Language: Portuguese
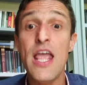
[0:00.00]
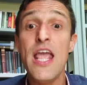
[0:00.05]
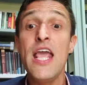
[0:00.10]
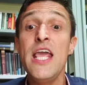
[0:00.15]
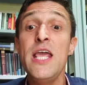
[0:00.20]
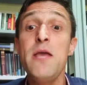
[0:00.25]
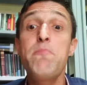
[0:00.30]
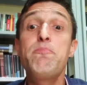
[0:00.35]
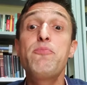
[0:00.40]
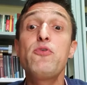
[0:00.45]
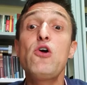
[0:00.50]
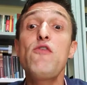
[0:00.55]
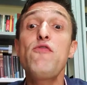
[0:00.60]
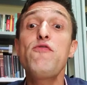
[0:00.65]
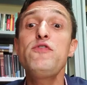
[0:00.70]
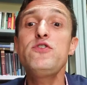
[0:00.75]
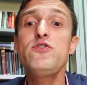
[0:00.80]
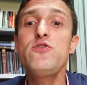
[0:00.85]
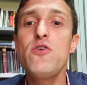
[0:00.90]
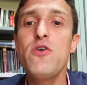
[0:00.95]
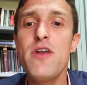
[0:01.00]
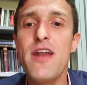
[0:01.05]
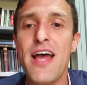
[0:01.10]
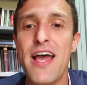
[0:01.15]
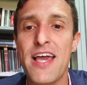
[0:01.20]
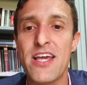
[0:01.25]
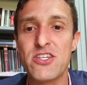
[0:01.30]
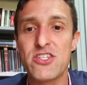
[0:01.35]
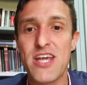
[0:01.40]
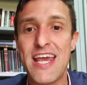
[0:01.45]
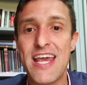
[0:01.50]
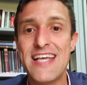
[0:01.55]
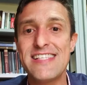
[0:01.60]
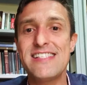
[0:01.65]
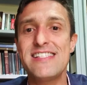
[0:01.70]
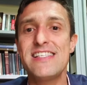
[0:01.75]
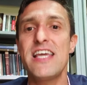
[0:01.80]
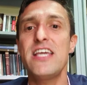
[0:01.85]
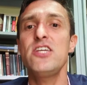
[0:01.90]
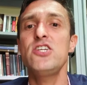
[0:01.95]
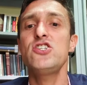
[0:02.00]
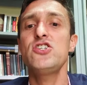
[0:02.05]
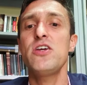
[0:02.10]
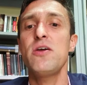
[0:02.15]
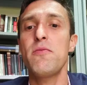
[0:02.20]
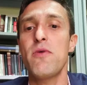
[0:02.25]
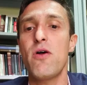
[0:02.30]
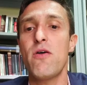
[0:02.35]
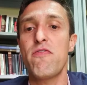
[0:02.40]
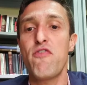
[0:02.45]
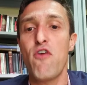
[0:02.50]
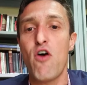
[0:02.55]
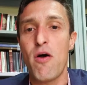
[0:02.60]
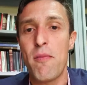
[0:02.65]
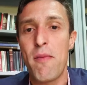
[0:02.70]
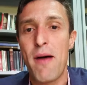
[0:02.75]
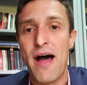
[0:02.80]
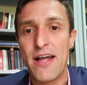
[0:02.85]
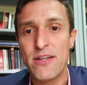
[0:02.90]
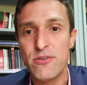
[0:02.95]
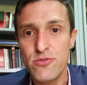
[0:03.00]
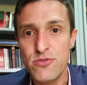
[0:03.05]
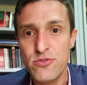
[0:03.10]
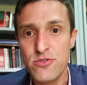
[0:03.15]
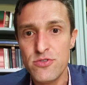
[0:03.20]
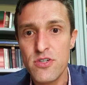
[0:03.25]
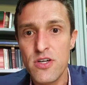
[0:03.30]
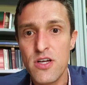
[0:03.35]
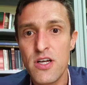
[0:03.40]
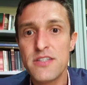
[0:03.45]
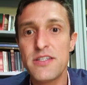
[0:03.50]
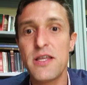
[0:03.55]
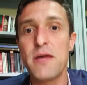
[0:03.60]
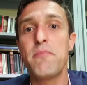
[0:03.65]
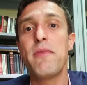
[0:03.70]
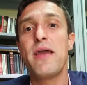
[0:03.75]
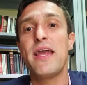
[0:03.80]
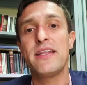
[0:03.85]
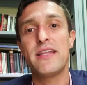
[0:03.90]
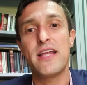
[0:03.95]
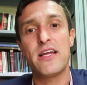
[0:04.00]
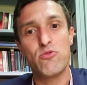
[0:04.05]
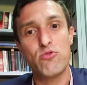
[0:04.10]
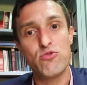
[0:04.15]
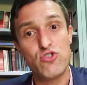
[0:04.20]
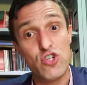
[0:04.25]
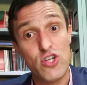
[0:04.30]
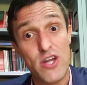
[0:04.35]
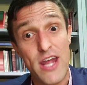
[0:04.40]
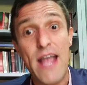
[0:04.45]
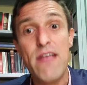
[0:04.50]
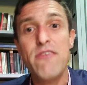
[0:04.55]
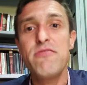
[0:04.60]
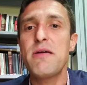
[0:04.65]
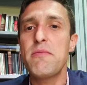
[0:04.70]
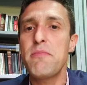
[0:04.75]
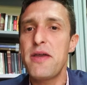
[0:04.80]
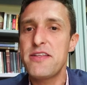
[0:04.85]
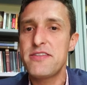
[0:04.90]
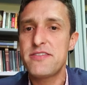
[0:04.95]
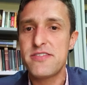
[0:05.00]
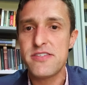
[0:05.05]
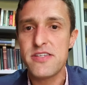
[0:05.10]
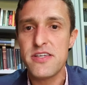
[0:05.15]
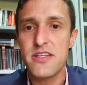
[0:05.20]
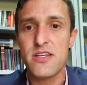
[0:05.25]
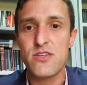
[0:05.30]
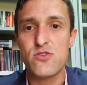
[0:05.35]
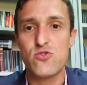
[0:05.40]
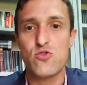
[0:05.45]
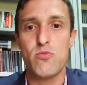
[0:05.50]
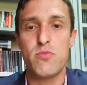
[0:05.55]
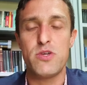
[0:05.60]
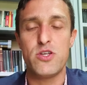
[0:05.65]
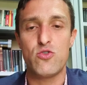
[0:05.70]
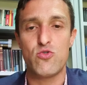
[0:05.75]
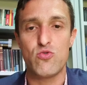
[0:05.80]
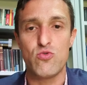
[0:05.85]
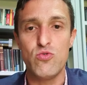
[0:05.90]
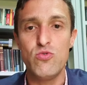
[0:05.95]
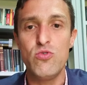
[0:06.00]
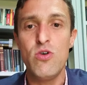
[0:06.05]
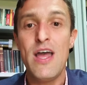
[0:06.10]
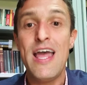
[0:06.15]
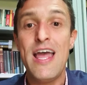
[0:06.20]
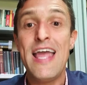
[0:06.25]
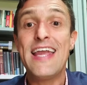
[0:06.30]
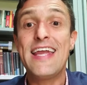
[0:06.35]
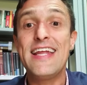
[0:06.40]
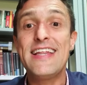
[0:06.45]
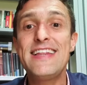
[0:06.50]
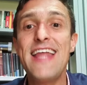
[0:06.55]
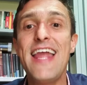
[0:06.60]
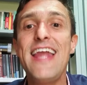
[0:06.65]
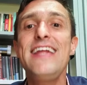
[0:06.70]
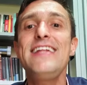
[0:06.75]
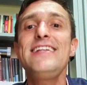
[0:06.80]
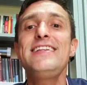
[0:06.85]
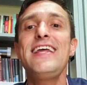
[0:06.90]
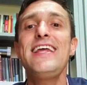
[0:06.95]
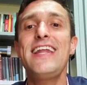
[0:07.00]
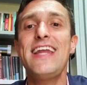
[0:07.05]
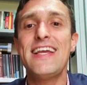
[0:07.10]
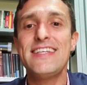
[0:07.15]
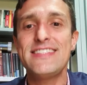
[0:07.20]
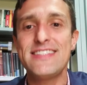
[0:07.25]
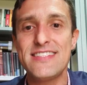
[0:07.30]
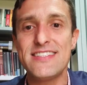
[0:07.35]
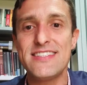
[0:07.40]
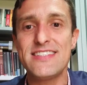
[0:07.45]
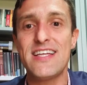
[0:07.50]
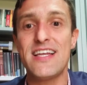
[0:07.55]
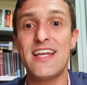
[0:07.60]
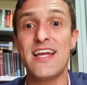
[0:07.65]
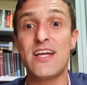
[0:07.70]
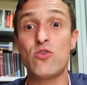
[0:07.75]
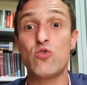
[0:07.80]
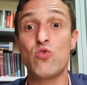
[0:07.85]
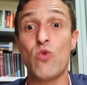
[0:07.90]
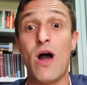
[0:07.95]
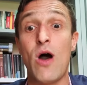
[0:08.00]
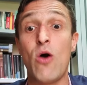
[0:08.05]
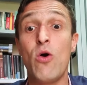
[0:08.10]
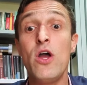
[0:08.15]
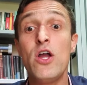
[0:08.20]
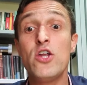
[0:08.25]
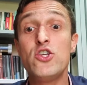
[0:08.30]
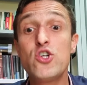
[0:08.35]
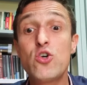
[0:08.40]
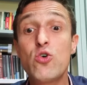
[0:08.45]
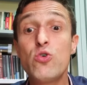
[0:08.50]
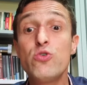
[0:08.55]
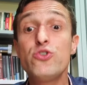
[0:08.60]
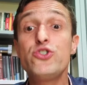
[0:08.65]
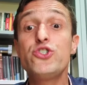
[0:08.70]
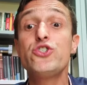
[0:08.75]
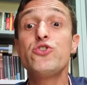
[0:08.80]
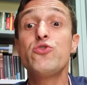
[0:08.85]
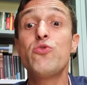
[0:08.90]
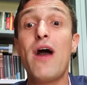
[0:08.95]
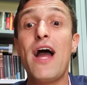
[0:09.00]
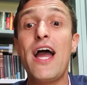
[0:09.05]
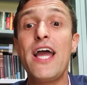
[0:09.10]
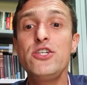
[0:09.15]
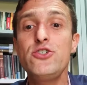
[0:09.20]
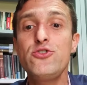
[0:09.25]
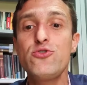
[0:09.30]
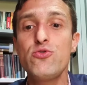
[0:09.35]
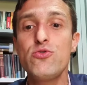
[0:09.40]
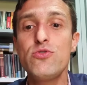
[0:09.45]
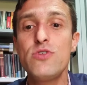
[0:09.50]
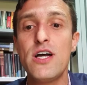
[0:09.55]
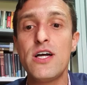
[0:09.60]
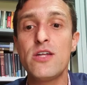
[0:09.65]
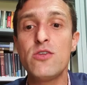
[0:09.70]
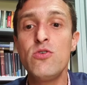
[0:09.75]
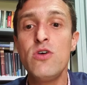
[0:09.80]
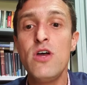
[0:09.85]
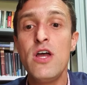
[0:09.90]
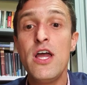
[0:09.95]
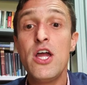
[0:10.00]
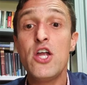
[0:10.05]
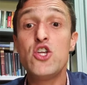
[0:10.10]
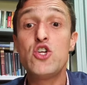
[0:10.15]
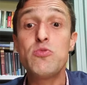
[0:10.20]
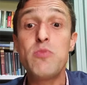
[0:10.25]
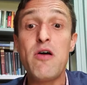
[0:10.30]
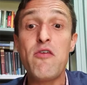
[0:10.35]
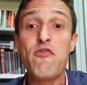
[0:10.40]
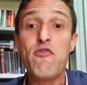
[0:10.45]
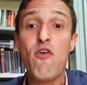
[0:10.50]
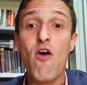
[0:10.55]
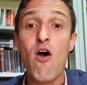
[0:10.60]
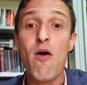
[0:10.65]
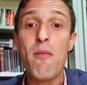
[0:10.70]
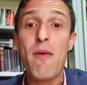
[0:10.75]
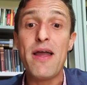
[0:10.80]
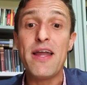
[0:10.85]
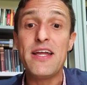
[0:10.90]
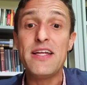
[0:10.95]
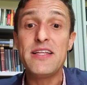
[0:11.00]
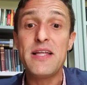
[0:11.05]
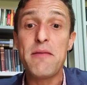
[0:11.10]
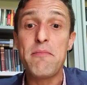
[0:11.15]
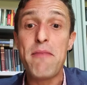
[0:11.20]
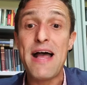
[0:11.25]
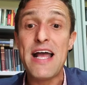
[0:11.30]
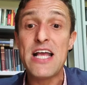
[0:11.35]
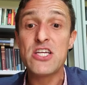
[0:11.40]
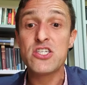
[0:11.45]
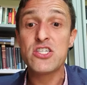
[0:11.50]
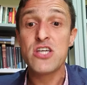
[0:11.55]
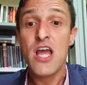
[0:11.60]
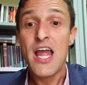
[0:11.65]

e profissionais recém-formados, também da, do direito e da medicina, sobretudo, que têm interesse intelectual de continuar estudando de uma forma ainda mais